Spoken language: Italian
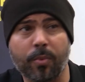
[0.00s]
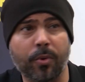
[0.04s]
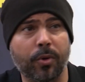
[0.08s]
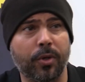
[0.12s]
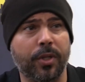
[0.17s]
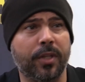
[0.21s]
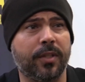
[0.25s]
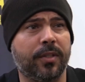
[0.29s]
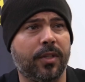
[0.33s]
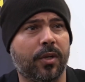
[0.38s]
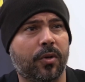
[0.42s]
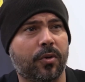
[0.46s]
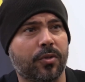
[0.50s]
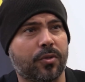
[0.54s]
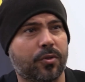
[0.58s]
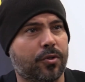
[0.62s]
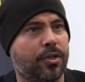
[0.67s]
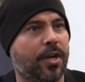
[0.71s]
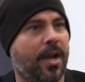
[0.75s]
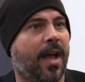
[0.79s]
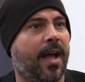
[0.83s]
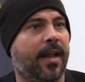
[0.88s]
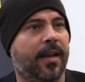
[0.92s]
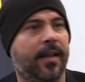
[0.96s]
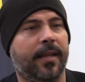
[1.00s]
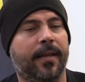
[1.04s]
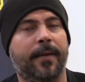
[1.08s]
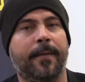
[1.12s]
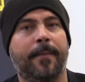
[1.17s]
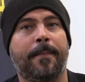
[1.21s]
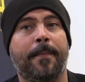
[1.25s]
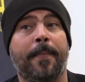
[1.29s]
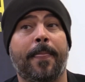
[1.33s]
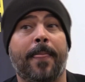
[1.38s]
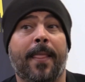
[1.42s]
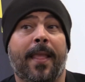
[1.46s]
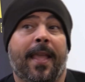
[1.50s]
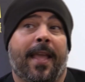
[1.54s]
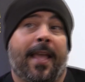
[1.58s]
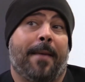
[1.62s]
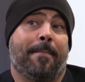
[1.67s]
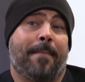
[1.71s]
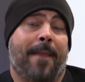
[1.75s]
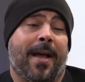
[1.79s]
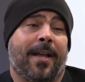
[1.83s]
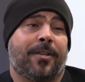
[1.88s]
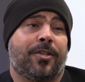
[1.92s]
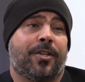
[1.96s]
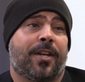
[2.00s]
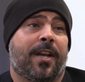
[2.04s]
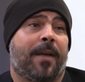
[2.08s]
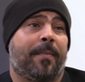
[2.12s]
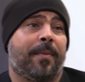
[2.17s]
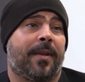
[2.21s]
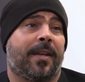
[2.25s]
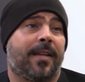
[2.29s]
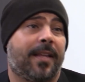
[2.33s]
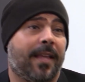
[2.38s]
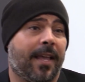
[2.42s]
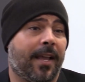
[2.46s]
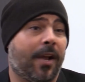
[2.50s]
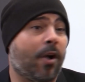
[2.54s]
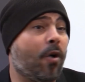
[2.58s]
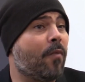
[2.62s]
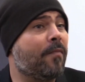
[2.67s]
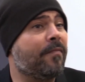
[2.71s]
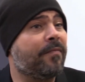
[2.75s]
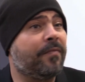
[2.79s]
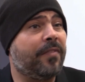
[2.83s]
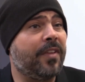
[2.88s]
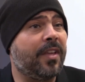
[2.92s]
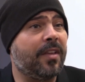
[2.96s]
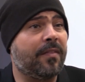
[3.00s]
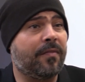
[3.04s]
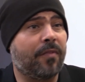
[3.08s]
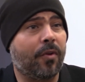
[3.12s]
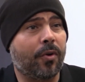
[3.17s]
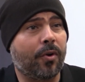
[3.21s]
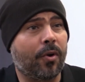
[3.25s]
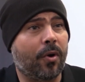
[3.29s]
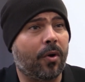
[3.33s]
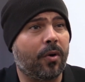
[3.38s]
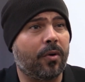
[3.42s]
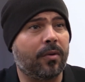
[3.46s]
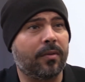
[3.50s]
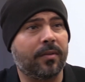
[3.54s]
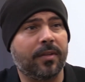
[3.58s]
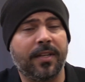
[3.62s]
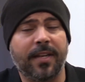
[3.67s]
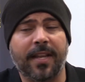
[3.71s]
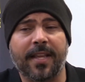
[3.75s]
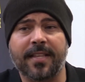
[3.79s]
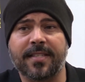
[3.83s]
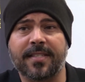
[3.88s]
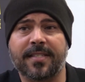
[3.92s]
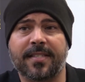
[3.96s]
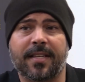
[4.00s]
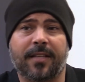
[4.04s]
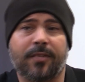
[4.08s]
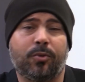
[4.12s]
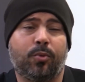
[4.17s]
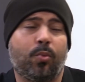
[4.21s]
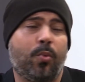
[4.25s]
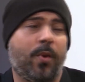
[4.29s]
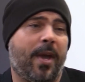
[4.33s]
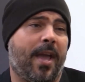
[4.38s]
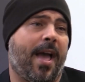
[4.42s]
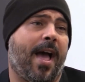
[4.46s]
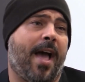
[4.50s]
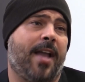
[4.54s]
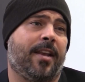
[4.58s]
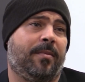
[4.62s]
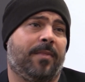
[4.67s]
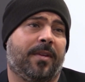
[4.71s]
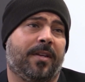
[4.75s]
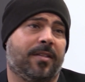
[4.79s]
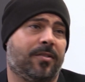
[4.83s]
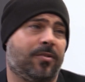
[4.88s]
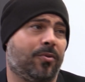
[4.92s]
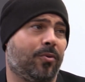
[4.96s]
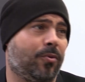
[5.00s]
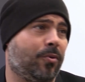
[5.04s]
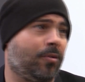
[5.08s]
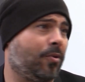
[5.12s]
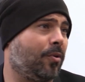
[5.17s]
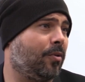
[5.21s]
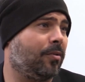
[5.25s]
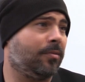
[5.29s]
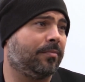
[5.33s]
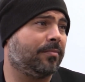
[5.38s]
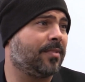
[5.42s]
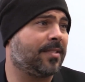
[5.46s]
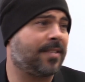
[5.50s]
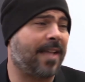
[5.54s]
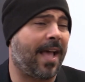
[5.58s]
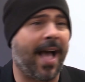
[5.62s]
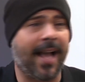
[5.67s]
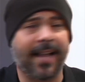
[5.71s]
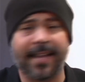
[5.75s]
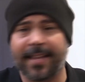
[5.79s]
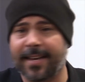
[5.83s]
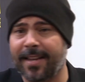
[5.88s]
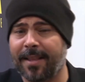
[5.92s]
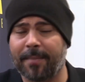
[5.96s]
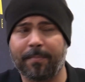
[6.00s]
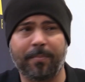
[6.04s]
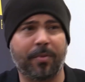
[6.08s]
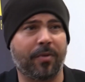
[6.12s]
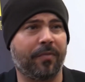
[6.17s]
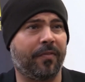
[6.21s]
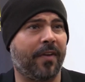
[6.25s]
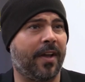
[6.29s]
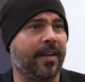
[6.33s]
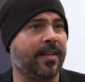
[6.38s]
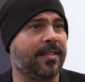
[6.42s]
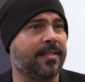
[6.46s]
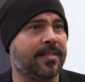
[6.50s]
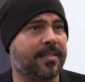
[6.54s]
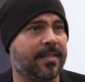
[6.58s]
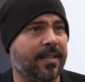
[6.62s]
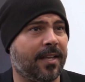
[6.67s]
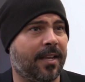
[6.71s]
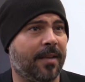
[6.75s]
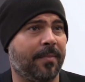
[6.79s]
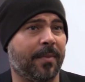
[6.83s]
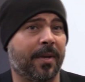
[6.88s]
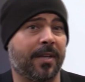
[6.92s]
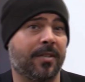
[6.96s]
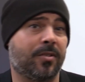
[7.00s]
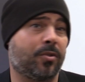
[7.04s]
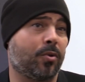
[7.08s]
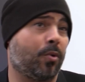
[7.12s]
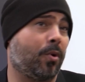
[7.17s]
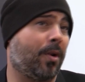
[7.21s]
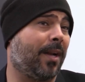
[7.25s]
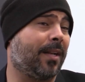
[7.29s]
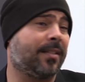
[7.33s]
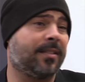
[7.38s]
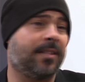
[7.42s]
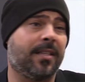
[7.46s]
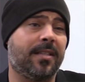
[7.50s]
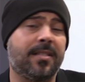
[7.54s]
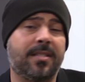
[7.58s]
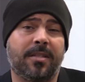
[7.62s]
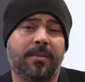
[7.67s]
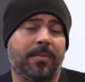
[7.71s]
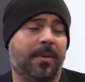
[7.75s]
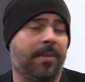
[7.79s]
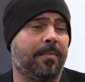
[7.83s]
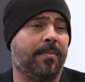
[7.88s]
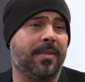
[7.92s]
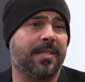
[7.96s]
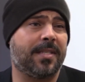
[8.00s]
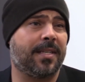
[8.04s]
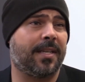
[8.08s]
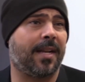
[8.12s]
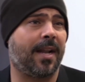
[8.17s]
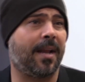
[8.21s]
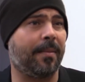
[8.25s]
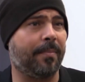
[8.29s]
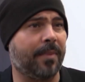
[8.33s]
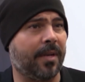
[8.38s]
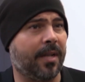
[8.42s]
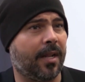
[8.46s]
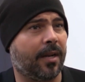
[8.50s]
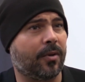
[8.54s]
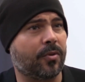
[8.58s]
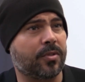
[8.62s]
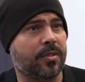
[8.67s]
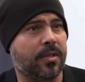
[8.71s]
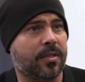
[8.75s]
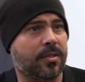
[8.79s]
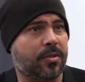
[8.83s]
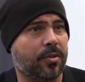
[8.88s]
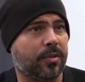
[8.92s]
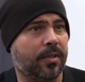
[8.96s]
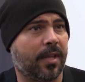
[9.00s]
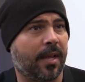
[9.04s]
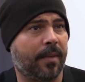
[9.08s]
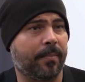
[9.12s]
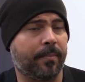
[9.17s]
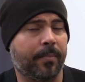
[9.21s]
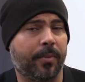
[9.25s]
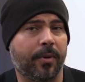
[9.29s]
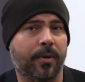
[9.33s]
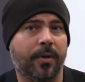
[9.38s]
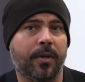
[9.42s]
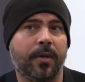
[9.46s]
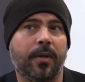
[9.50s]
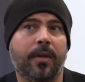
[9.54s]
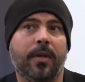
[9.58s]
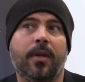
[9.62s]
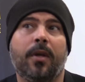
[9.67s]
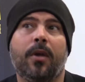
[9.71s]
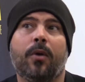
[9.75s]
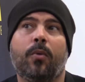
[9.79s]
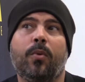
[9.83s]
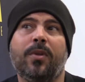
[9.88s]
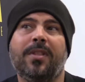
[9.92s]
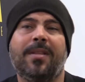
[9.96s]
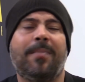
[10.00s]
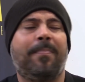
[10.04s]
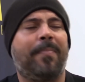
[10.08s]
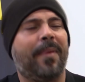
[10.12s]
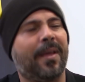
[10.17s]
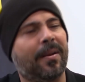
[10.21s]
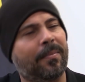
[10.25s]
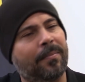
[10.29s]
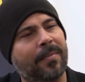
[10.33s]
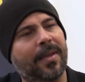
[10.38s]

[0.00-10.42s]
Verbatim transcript: politico, sociale è magica perché convivono in essa due anime che sono sacri e profani insieme, che sono altissimi e miserabili allo stesso tempo. Quindi per